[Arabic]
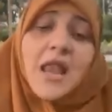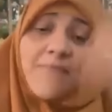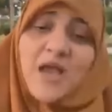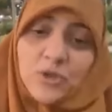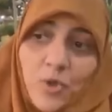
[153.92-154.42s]

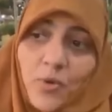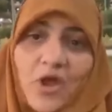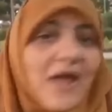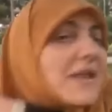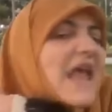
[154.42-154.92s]
لم يكتبه
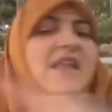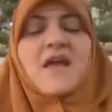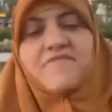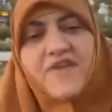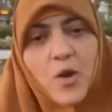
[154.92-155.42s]
الله لن
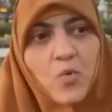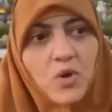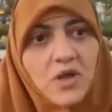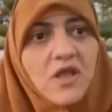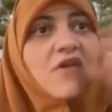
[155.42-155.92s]
ينفعوك
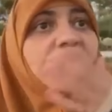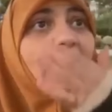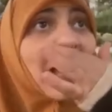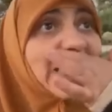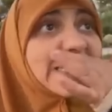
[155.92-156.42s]

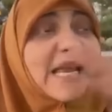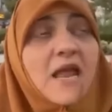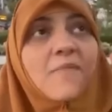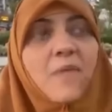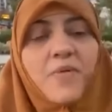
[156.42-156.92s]
فالاصل
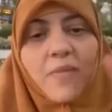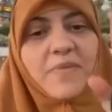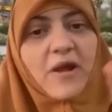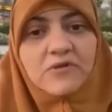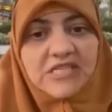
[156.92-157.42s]
الايمان
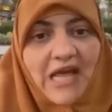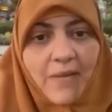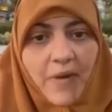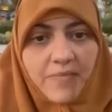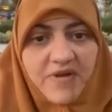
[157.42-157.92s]
بربنا
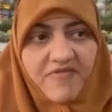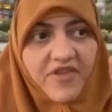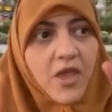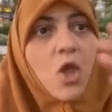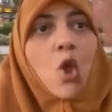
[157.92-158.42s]
والاستعانه بربنا
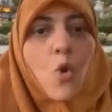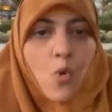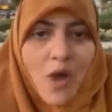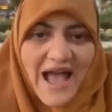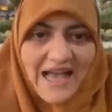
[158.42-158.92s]
فيه
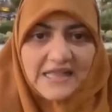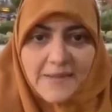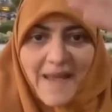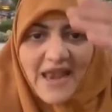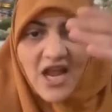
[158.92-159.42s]

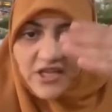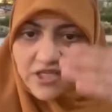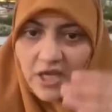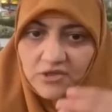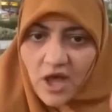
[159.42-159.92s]
واخذ بقى
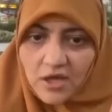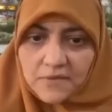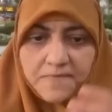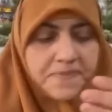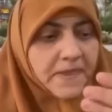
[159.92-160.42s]

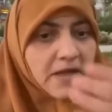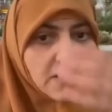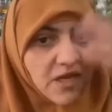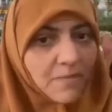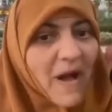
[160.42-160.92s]
الاحتياطات
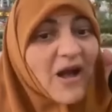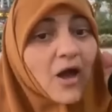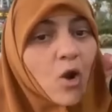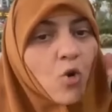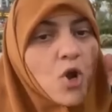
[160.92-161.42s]

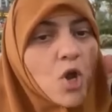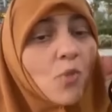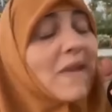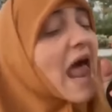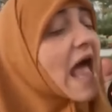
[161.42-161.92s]
البقره كل
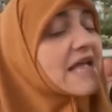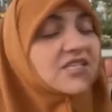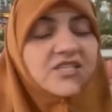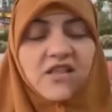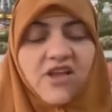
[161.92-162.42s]
يوم لا
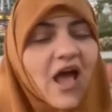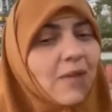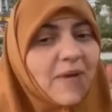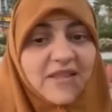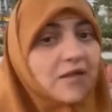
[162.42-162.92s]

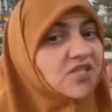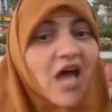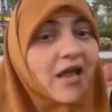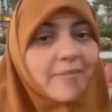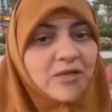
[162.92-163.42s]
يستطيعها البطل
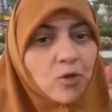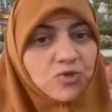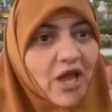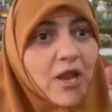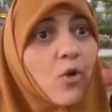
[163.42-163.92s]
الصحراء ما
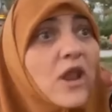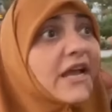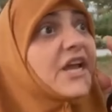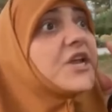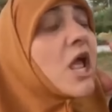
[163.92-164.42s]
يقدروش عليه يقول
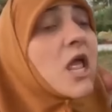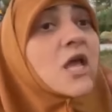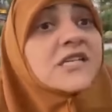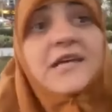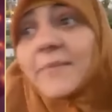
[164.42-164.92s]
لك احنا
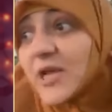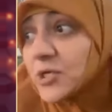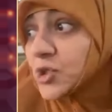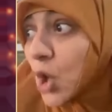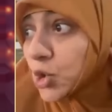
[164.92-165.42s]

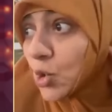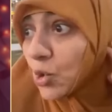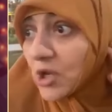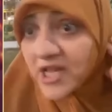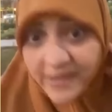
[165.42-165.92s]
سامعين
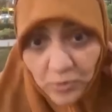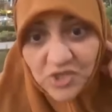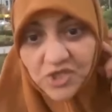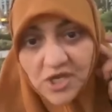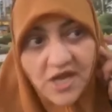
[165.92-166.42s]
صوته اللي انت
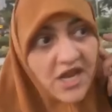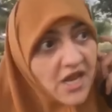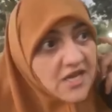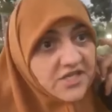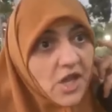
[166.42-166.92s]
موصلنا ان
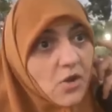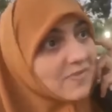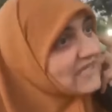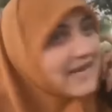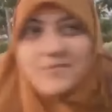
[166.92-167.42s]
احنا
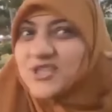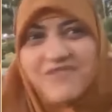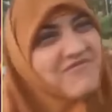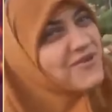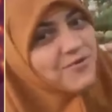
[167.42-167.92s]
نسحره بس احنا مش
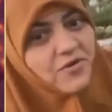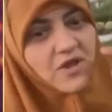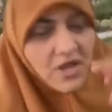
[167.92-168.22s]
شايفينه